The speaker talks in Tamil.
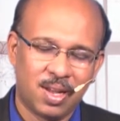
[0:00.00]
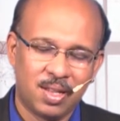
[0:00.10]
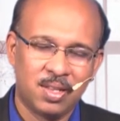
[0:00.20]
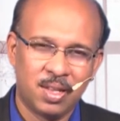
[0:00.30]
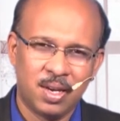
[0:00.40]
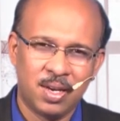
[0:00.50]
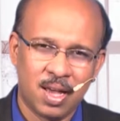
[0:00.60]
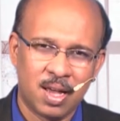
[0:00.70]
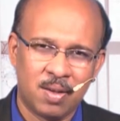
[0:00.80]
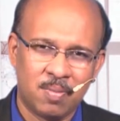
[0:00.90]
அதுதான்
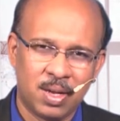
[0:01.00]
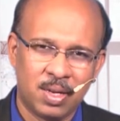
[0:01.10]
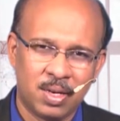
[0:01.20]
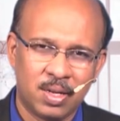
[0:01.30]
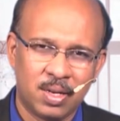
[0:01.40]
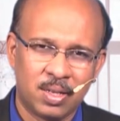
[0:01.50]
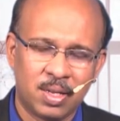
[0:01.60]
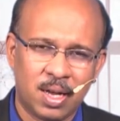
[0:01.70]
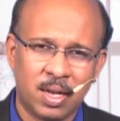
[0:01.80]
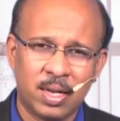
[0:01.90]
ஞானமாக இருக்கிறது
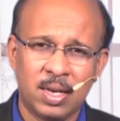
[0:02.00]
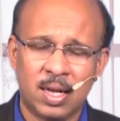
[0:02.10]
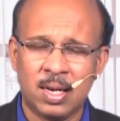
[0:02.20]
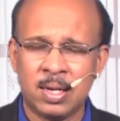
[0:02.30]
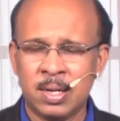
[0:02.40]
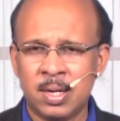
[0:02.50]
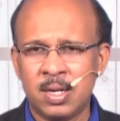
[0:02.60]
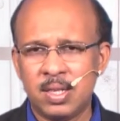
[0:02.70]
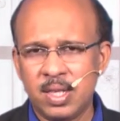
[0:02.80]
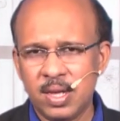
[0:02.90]
ஆகினால்
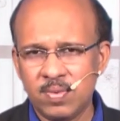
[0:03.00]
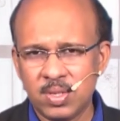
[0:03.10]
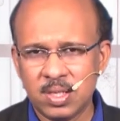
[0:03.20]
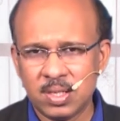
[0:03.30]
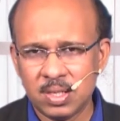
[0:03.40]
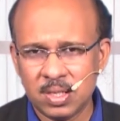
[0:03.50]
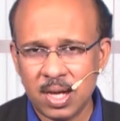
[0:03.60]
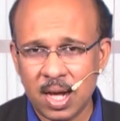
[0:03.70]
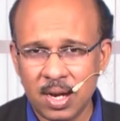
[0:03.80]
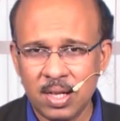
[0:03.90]
தேவ சித்தத்தை
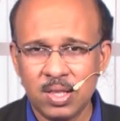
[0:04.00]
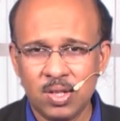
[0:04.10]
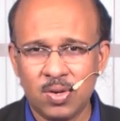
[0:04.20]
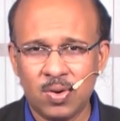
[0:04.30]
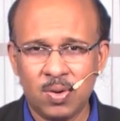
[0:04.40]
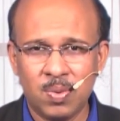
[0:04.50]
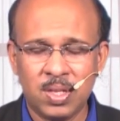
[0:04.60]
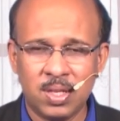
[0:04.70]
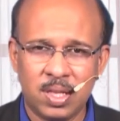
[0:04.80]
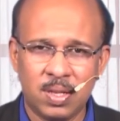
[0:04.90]
அறிந்து
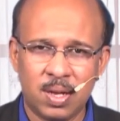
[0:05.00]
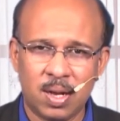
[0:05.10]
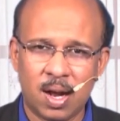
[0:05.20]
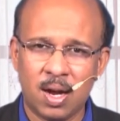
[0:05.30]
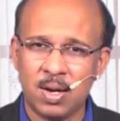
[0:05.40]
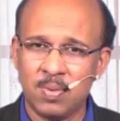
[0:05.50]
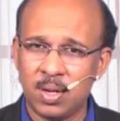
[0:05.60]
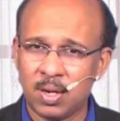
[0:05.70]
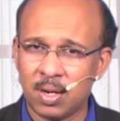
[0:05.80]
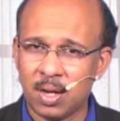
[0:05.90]
கொள்வது
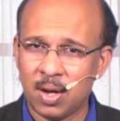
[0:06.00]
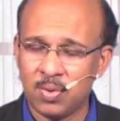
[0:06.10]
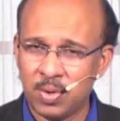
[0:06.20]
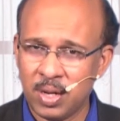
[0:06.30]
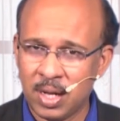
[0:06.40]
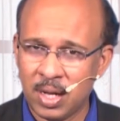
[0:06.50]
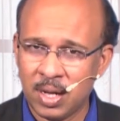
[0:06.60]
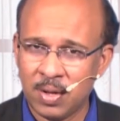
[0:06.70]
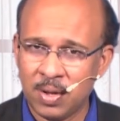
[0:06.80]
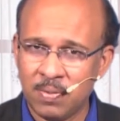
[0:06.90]
ஆண்டவர் அவருடைய
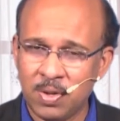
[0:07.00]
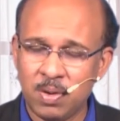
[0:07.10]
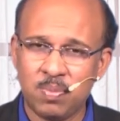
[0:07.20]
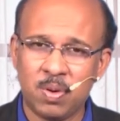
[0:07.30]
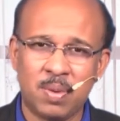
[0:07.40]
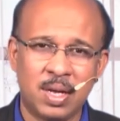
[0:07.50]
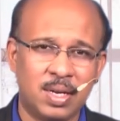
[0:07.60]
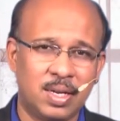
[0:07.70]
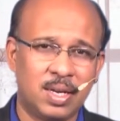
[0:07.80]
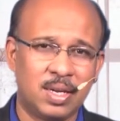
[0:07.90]
விருப்பமாக
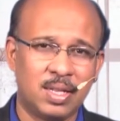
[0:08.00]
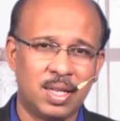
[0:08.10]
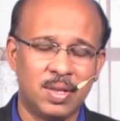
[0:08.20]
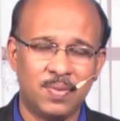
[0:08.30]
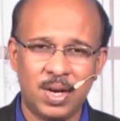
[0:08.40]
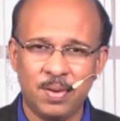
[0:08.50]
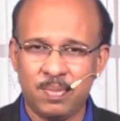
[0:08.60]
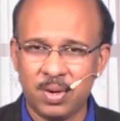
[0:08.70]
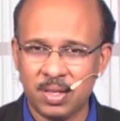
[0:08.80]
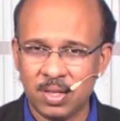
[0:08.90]
இருக்கிறது அதை
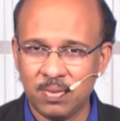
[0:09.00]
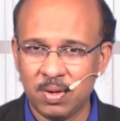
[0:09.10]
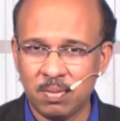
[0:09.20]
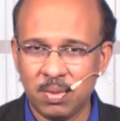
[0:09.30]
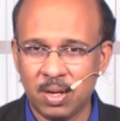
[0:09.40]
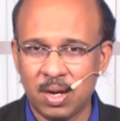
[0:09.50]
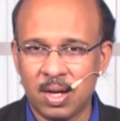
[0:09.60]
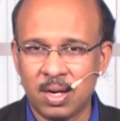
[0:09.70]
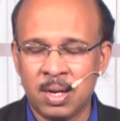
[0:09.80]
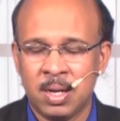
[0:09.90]
வெளிப்படுத்த
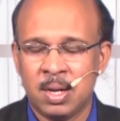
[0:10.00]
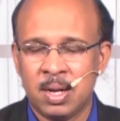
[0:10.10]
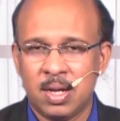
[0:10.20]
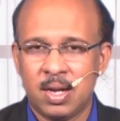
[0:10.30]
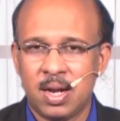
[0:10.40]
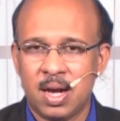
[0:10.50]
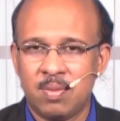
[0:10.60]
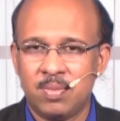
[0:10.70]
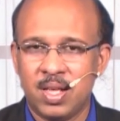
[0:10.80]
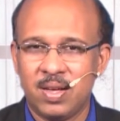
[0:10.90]
விரும்புகிறார்
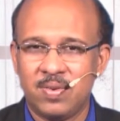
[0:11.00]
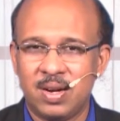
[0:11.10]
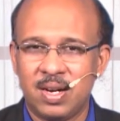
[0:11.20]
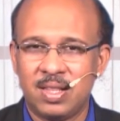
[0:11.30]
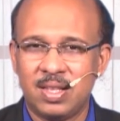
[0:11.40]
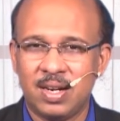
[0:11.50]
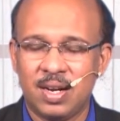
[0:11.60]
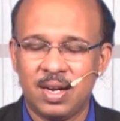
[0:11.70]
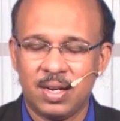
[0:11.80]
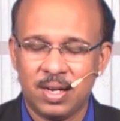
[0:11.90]
நாம் தேவனிடத்தில்
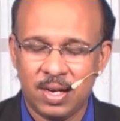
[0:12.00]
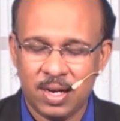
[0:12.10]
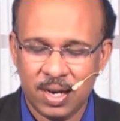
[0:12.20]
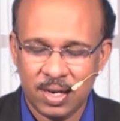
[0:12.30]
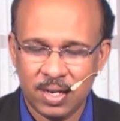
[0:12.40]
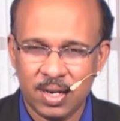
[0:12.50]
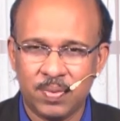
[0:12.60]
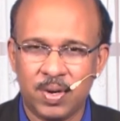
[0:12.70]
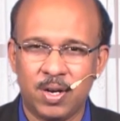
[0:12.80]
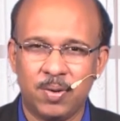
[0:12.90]
கேட்க
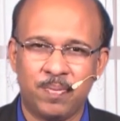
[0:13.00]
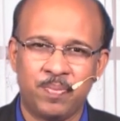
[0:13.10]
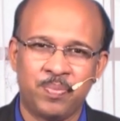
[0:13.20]
வேண்டும்